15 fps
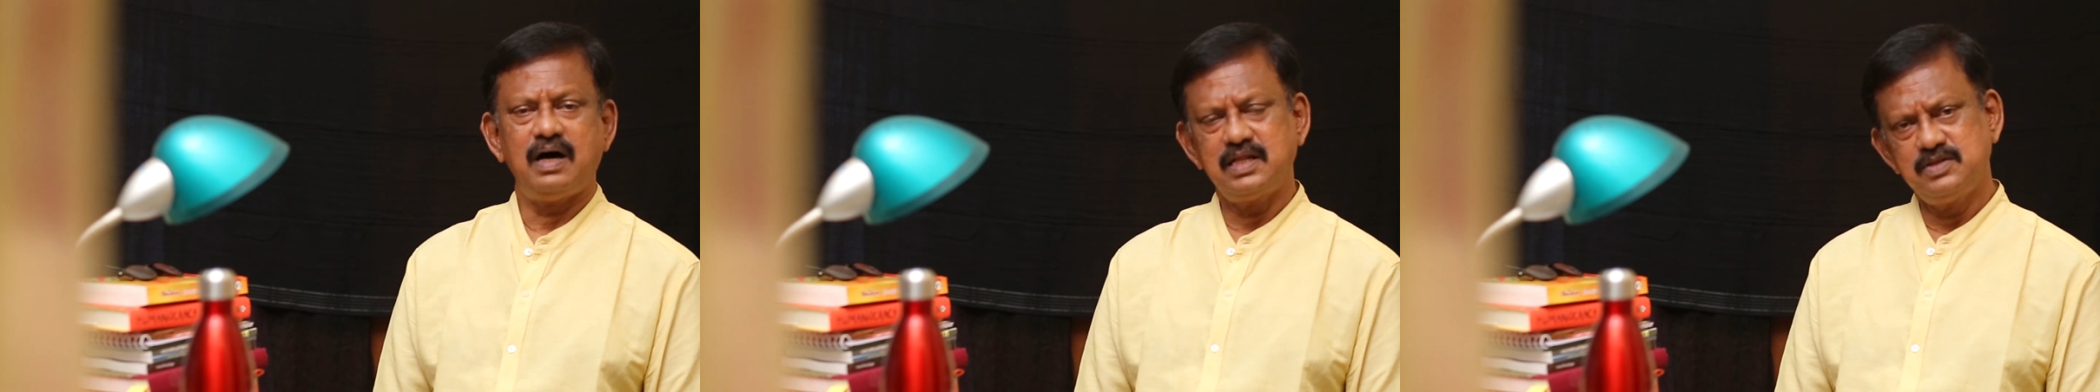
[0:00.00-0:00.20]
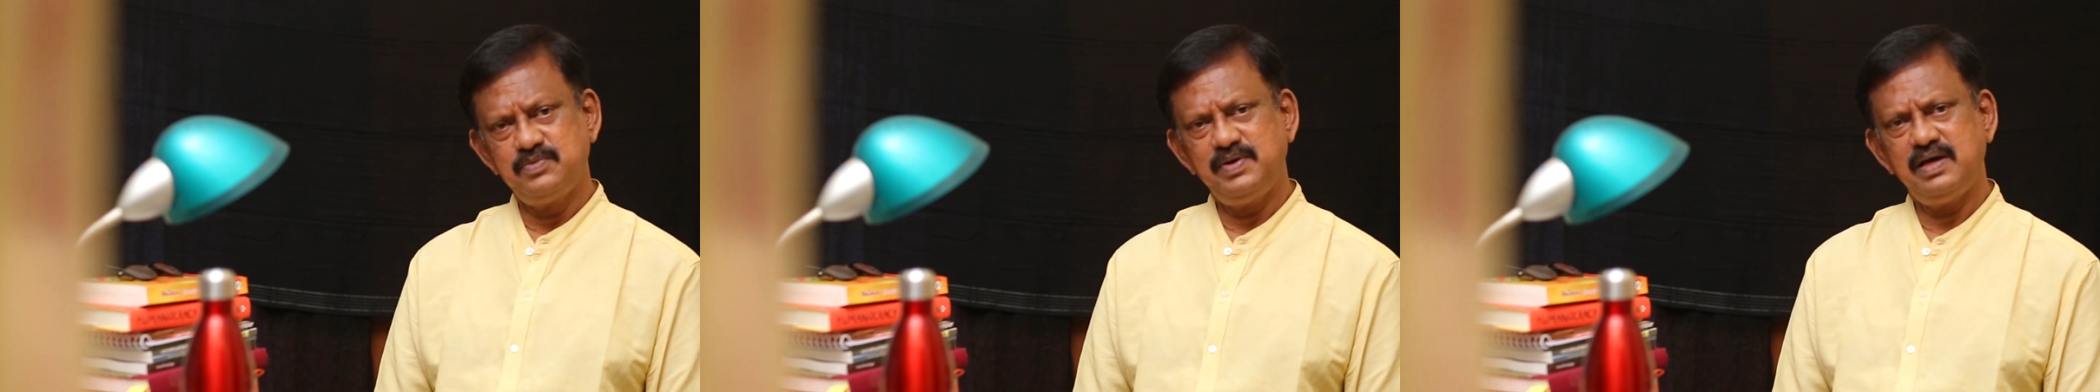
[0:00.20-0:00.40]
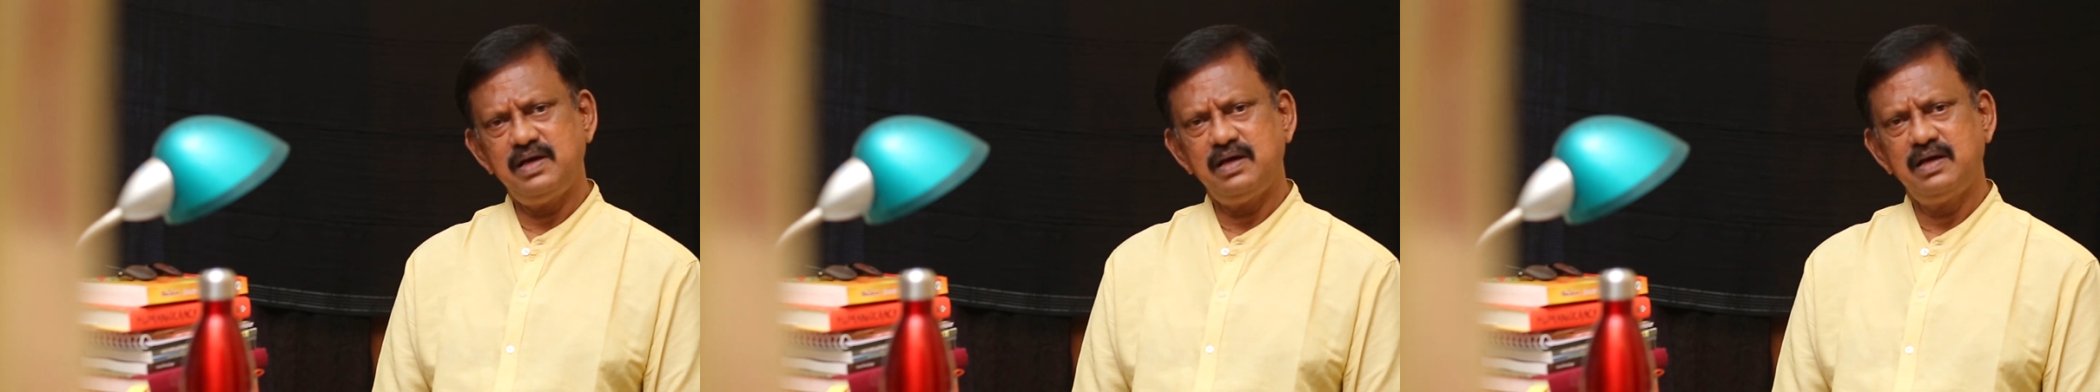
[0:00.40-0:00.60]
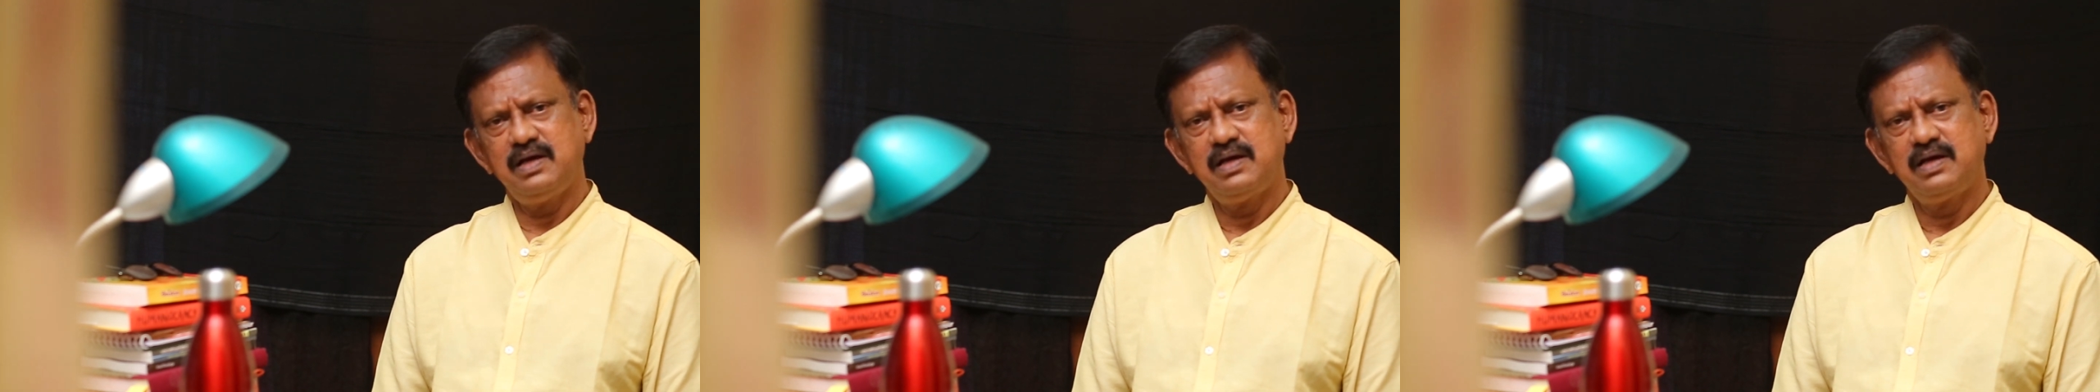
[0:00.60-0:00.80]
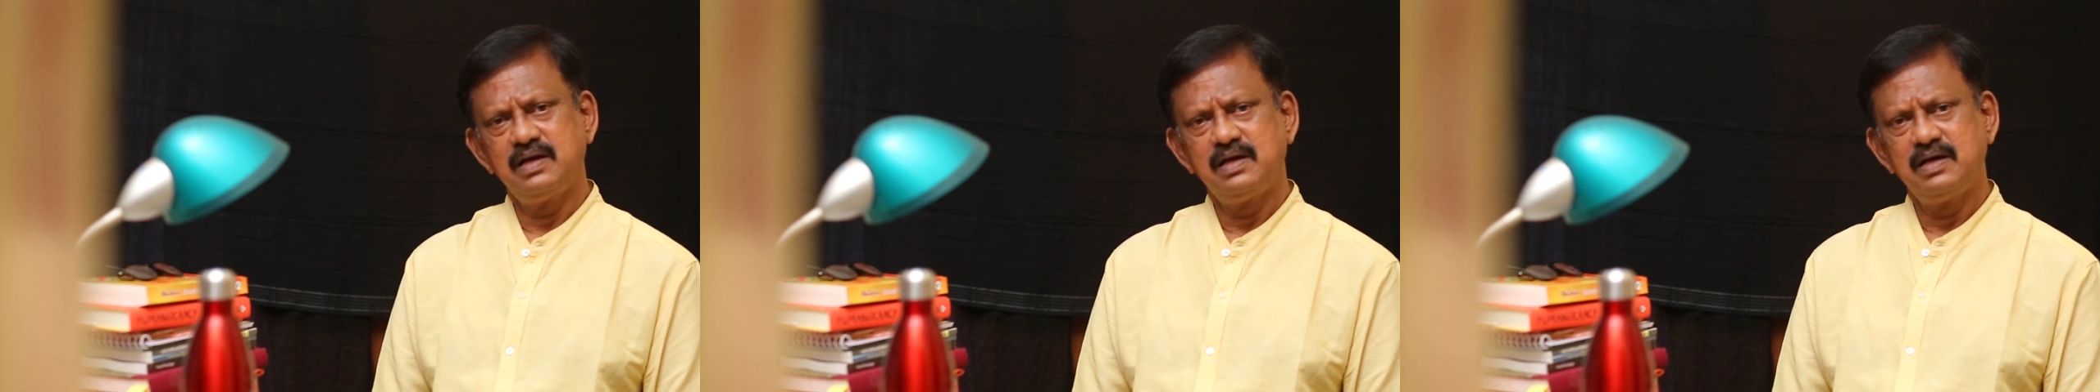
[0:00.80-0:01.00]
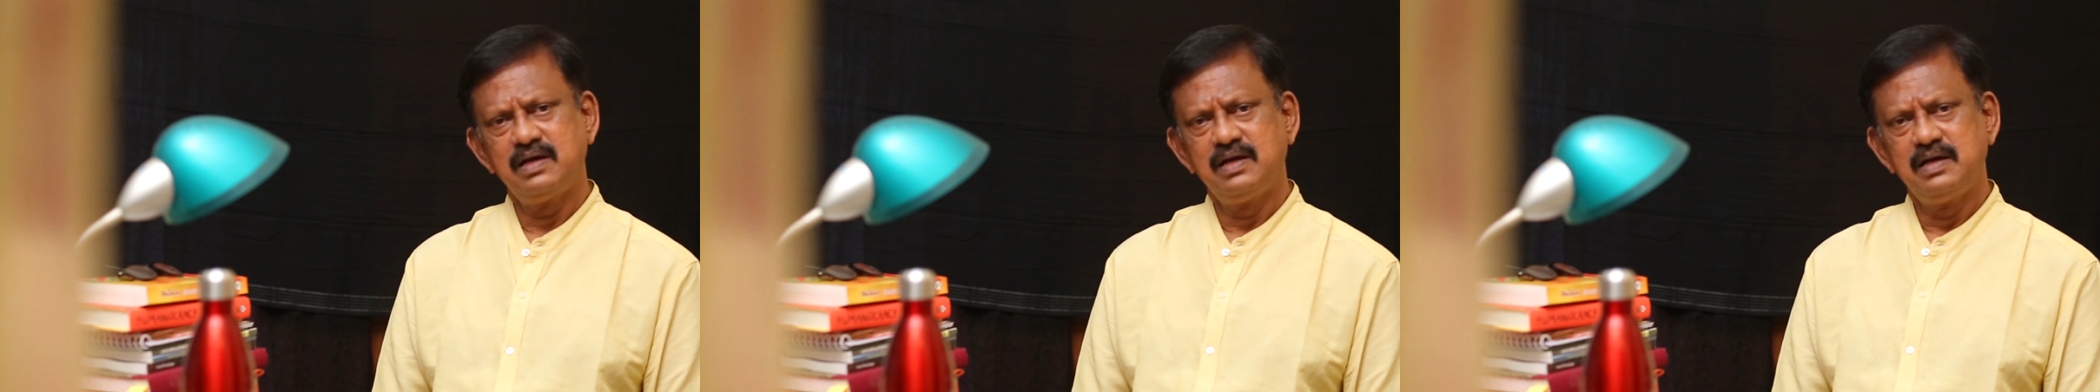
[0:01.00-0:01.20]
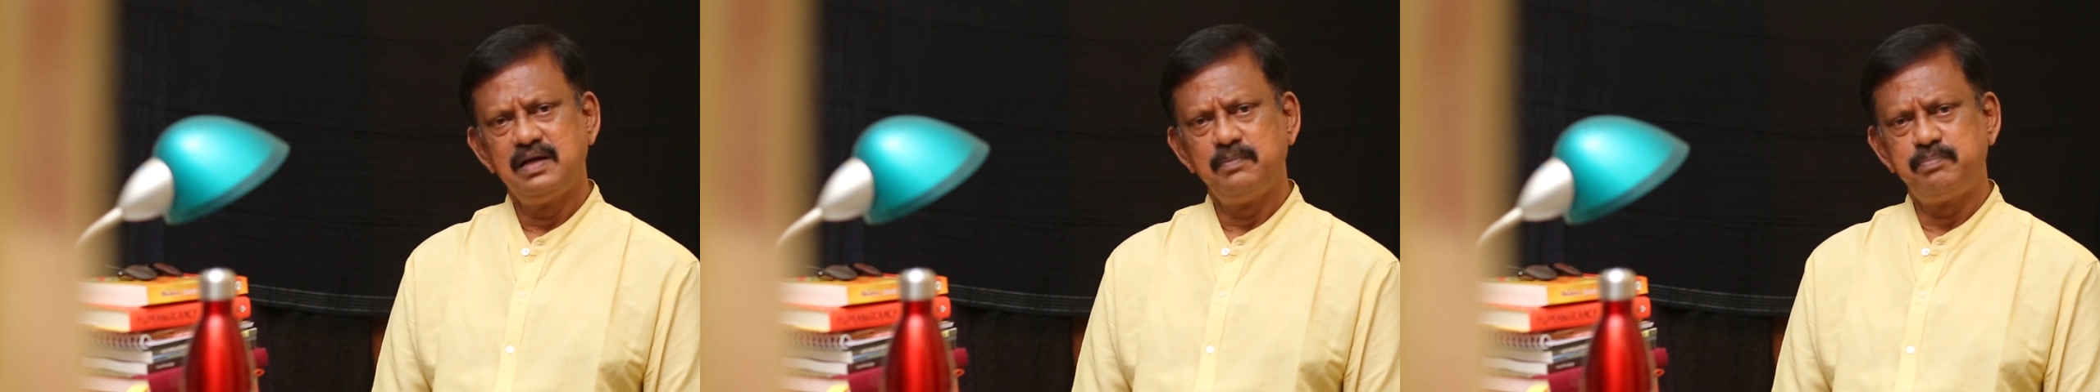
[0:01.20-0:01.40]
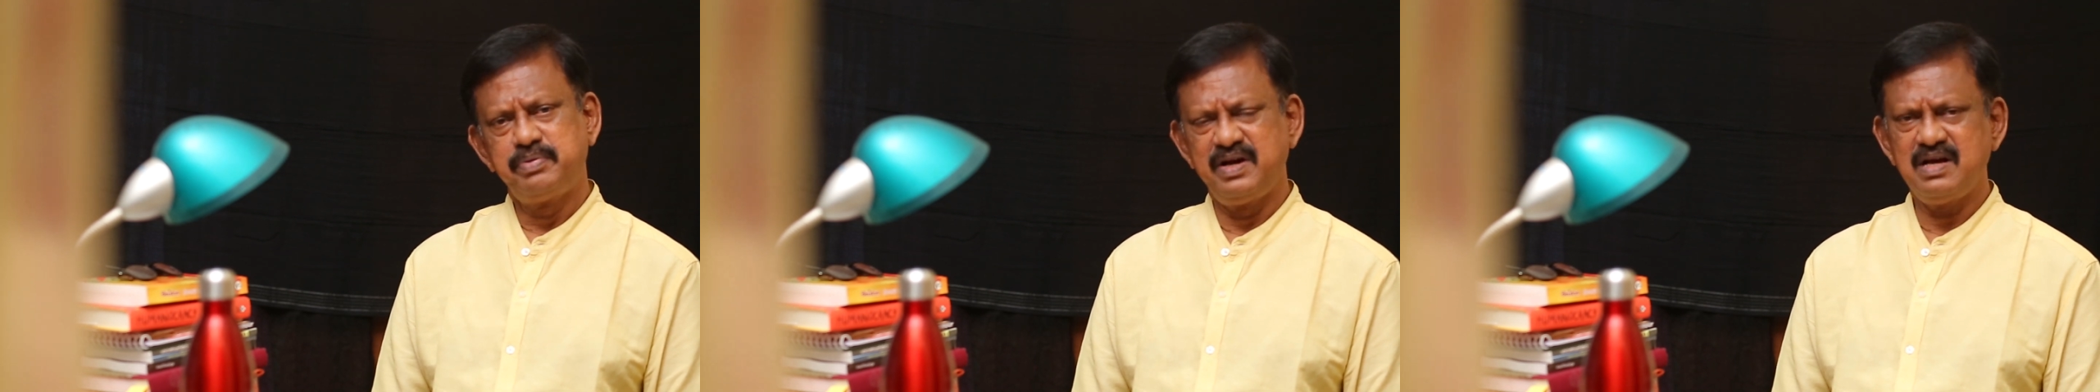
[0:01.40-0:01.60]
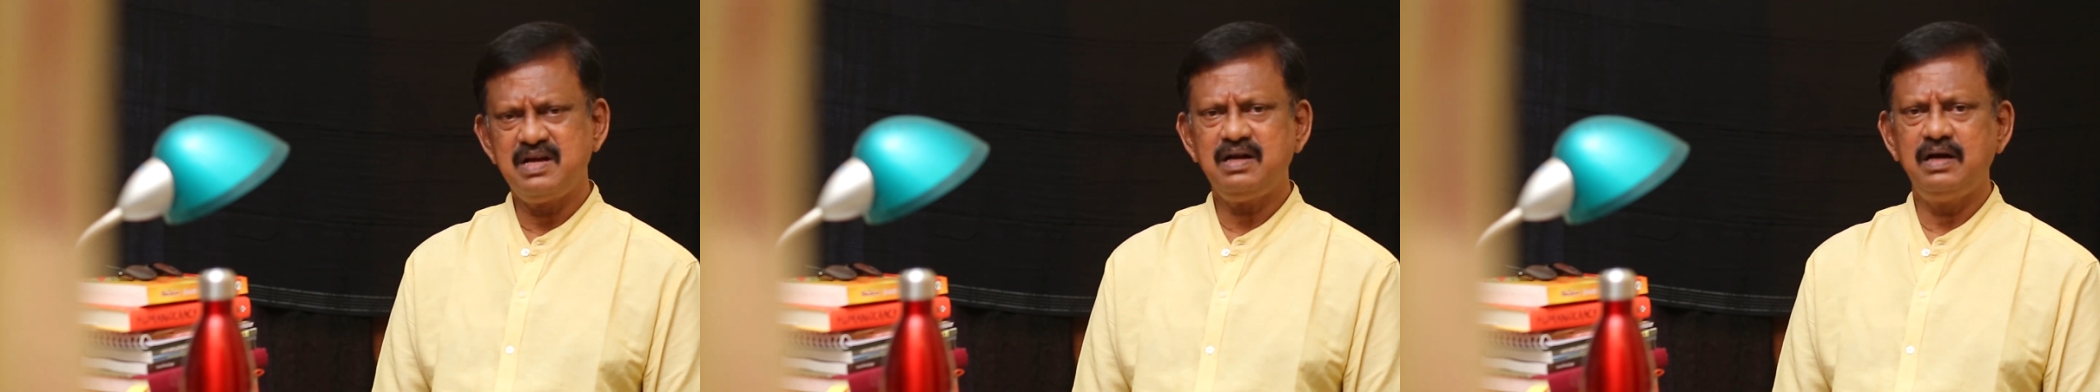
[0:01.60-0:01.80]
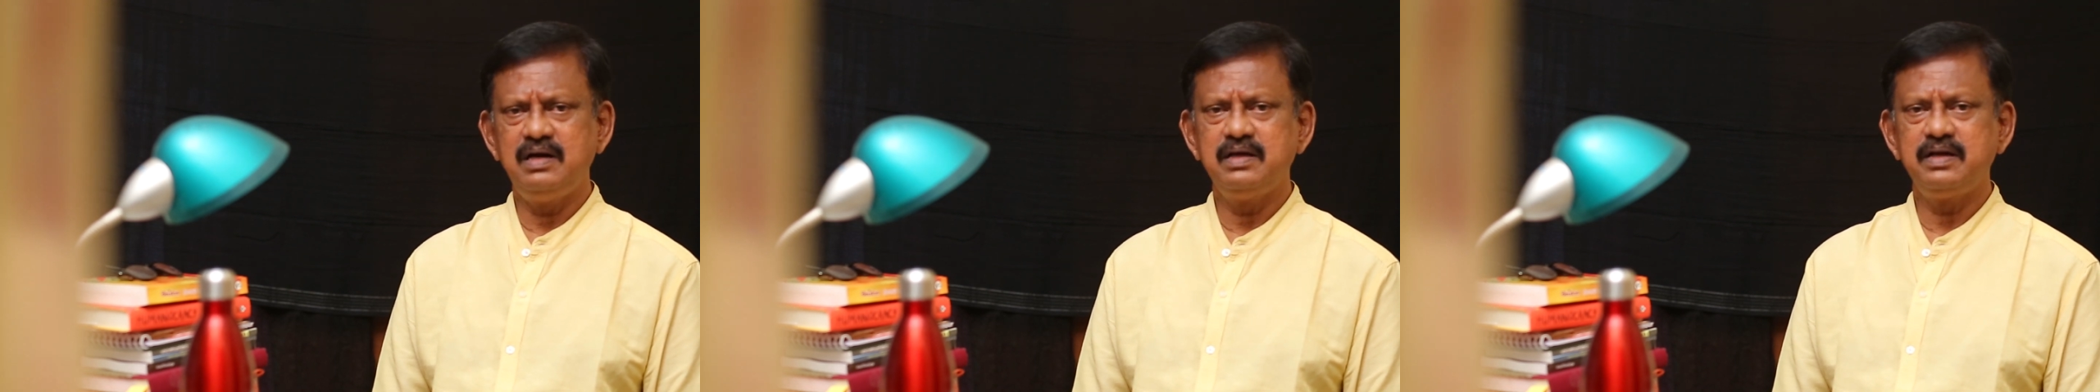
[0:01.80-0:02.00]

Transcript: அதுவே பிணங்கள்